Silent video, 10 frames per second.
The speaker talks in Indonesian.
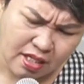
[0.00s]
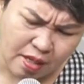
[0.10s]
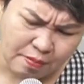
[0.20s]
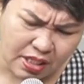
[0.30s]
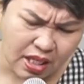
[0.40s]

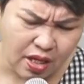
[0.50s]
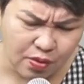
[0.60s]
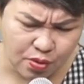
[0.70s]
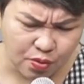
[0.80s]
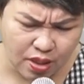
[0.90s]
Kami
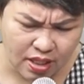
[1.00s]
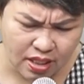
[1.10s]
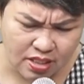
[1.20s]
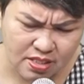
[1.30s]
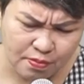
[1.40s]
tahu
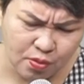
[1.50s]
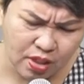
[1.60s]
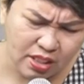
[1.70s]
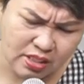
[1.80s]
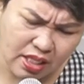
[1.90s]
Tuhan dan
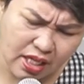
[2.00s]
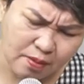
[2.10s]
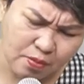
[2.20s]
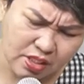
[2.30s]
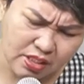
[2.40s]
semua rencana
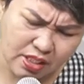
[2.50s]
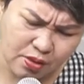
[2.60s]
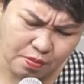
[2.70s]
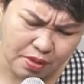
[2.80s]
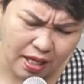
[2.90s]
atas
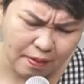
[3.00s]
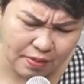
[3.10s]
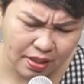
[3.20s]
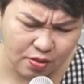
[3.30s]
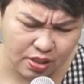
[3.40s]
hidup
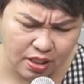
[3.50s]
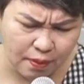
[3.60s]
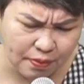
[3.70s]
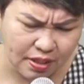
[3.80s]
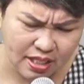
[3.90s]
kami itu
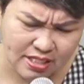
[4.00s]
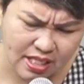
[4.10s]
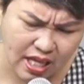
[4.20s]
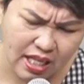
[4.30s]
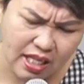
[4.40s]
tidak pernah
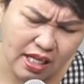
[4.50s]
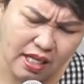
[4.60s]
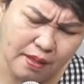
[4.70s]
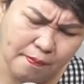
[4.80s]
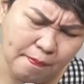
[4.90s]

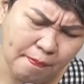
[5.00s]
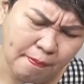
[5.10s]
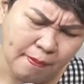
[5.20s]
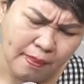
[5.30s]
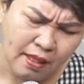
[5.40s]
salah.
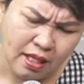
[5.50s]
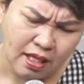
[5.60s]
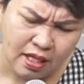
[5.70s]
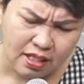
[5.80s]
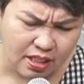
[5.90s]

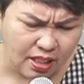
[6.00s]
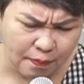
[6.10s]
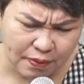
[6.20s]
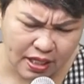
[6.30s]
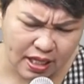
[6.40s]

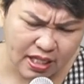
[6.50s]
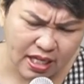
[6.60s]
Tidak pernah